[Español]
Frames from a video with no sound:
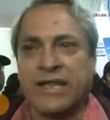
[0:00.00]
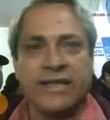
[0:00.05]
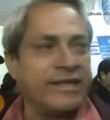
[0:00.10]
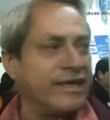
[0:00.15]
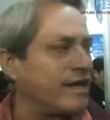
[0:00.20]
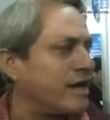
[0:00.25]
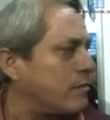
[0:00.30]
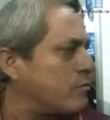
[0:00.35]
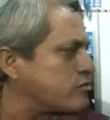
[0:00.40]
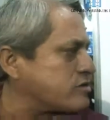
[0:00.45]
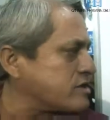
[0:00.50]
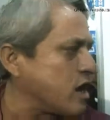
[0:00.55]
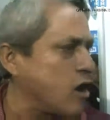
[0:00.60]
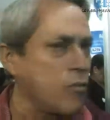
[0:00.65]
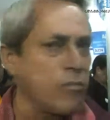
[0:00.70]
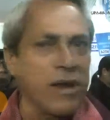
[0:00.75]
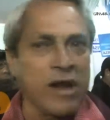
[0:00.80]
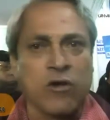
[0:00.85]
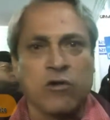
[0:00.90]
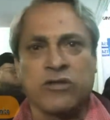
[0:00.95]
digamos, a
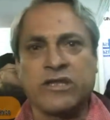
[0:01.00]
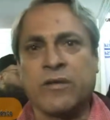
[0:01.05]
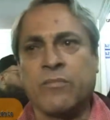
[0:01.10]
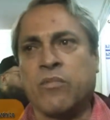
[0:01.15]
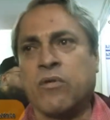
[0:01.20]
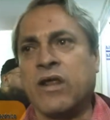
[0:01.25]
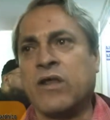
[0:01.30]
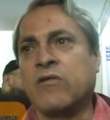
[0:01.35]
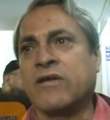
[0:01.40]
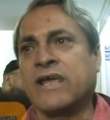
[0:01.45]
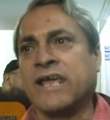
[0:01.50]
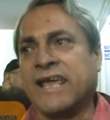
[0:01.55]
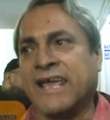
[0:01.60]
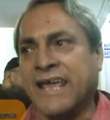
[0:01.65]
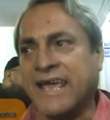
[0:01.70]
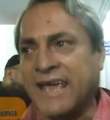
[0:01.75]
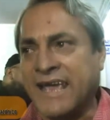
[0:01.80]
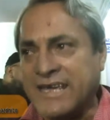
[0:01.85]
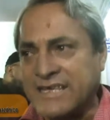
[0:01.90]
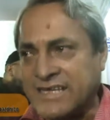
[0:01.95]
un mal contemporáneo
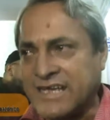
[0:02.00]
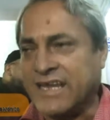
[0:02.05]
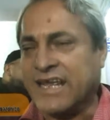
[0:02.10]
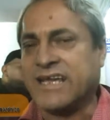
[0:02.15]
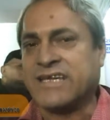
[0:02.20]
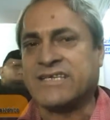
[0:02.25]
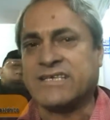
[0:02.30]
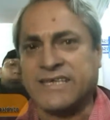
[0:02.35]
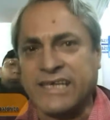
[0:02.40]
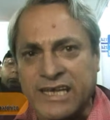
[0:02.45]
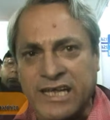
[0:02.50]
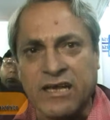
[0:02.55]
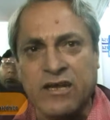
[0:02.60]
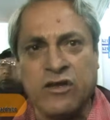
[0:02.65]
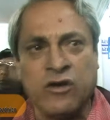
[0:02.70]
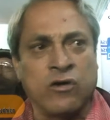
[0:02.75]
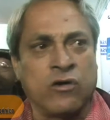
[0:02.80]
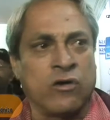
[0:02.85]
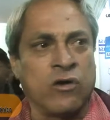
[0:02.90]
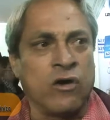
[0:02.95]
que es el
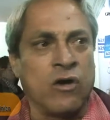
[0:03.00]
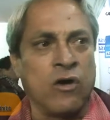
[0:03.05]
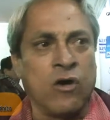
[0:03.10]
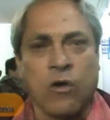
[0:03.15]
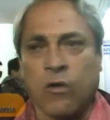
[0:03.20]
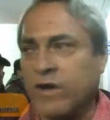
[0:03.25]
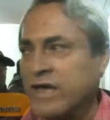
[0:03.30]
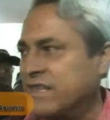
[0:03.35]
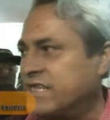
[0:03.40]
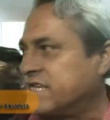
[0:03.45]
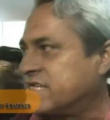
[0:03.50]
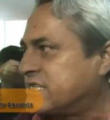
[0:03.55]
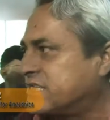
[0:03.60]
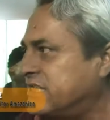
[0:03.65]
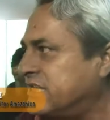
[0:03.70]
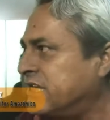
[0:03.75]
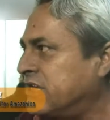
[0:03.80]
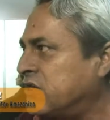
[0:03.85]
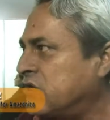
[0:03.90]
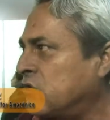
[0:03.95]
exilio o el
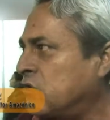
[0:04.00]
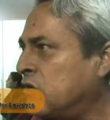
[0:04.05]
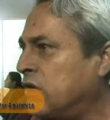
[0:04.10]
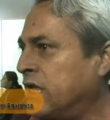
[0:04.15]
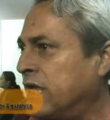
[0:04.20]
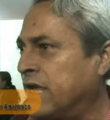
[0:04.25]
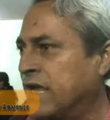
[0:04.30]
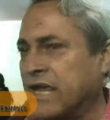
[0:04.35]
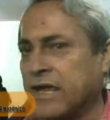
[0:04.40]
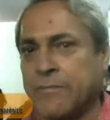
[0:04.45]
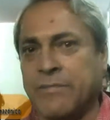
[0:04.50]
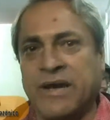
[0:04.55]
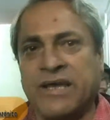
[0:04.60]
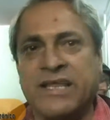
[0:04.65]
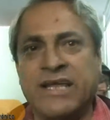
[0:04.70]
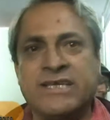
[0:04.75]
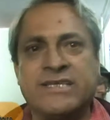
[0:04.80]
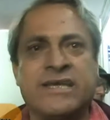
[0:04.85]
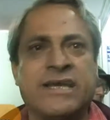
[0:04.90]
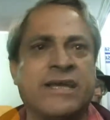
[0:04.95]
destierro que
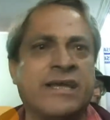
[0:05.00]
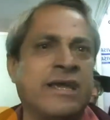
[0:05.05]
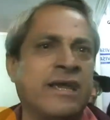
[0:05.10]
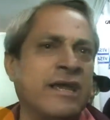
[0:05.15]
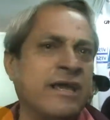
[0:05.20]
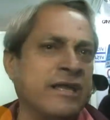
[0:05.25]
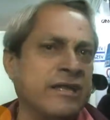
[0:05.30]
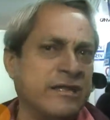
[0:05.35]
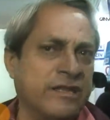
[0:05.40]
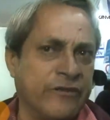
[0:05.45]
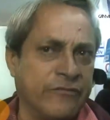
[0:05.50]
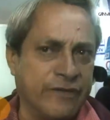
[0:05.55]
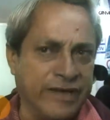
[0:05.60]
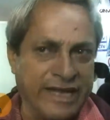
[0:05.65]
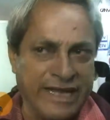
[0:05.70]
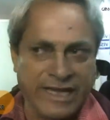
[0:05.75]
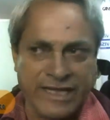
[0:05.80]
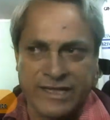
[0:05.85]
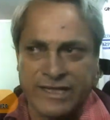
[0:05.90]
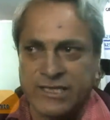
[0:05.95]
padecen
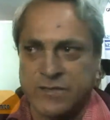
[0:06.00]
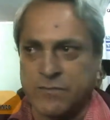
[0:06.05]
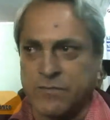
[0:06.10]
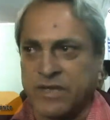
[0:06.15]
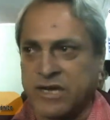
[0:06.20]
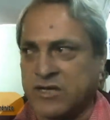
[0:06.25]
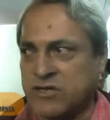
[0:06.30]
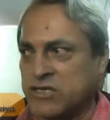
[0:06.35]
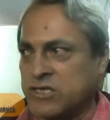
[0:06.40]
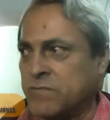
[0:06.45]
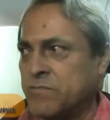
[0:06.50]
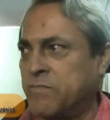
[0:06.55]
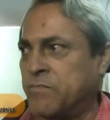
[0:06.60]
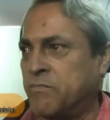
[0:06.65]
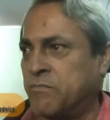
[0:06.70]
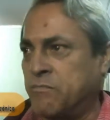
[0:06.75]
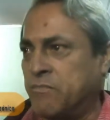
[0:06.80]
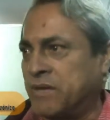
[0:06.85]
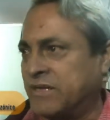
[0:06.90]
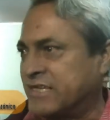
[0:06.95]
diferentes personas
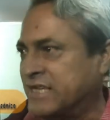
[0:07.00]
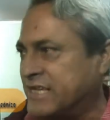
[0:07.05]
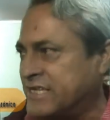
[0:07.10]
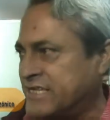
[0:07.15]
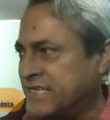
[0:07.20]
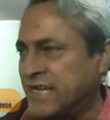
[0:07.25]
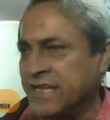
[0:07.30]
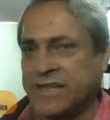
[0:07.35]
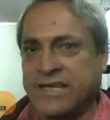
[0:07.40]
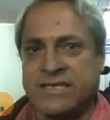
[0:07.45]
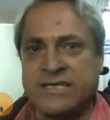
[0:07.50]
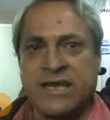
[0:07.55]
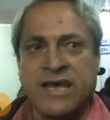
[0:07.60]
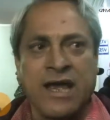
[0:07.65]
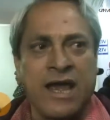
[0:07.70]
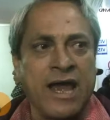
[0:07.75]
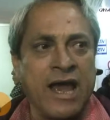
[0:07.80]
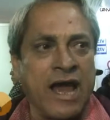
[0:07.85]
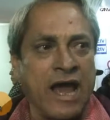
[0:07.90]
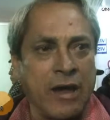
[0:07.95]
pertenecientes
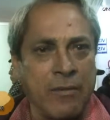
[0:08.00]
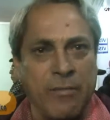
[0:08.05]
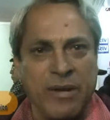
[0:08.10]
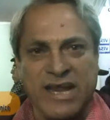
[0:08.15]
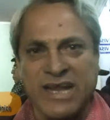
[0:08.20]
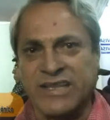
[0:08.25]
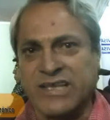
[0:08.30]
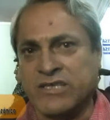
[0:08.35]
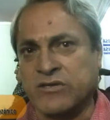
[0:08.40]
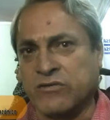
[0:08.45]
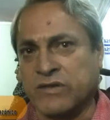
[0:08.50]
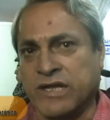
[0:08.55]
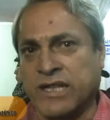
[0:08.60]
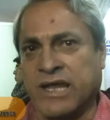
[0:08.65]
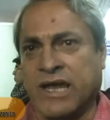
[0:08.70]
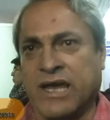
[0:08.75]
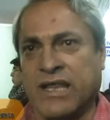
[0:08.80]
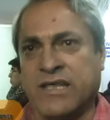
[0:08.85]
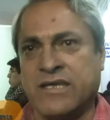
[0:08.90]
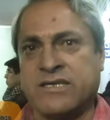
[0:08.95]
a varias
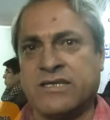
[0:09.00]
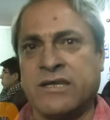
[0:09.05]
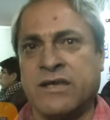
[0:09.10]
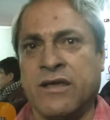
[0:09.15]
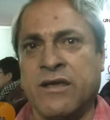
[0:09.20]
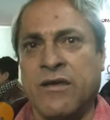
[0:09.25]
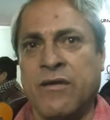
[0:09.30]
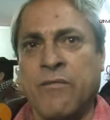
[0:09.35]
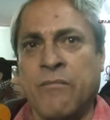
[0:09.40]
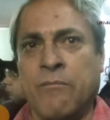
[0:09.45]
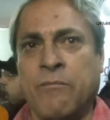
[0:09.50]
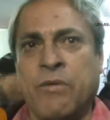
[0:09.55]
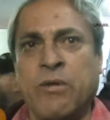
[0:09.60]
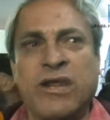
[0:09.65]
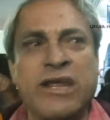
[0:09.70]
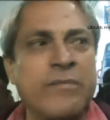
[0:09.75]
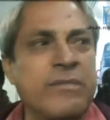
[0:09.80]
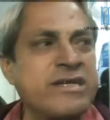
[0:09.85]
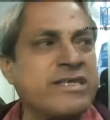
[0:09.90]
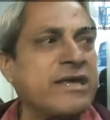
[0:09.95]
nacionalidades. Pero
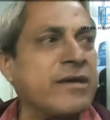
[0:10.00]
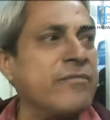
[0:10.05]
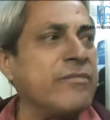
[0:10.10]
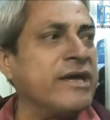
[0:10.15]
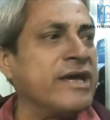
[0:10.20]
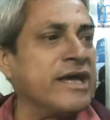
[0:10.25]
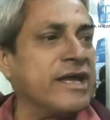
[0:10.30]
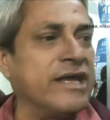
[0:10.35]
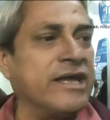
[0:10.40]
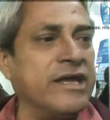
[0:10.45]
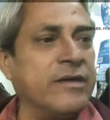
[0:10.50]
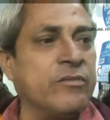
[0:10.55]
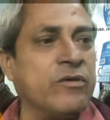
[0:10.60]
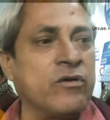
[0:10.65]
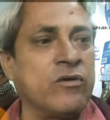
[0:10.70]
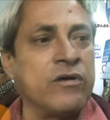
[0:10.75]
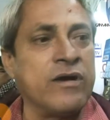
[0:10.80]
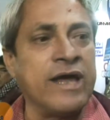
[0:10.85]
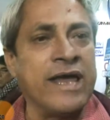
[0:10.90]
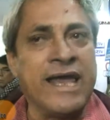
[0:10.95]
además también el
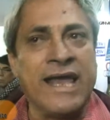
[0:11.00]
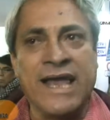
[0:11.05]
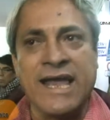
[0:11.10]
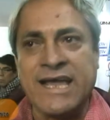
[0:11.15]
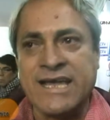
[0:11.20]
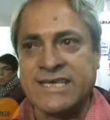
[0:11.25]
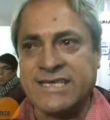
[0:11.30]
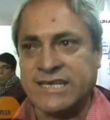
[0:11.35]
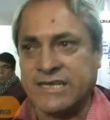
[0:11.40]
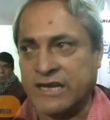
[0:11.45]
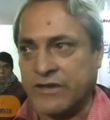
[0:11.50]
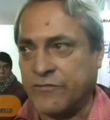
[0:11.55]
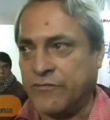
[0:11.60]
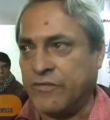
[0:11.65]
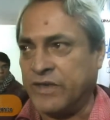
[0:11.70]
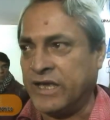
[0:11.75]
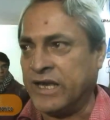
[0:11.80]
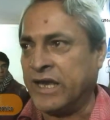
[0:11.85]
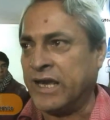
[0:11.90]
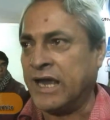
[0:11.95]
libro se
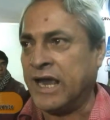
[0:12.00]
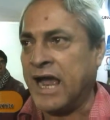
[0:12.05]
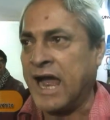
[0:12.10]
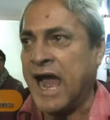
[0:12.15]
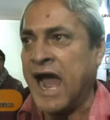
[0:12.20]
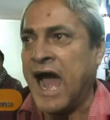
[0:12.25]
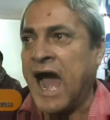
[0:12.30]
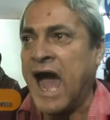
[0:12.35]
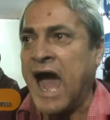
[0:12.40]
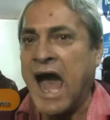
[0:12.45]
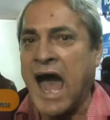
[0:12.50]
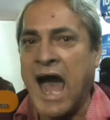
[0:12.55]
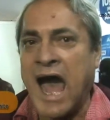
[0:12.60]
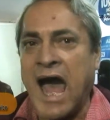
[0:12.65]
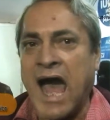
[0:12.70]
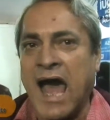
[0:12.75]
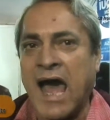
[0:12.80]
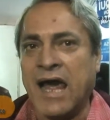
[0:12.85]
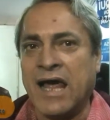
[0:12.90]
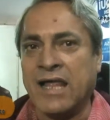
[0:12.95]
refiere
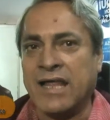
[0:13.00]
a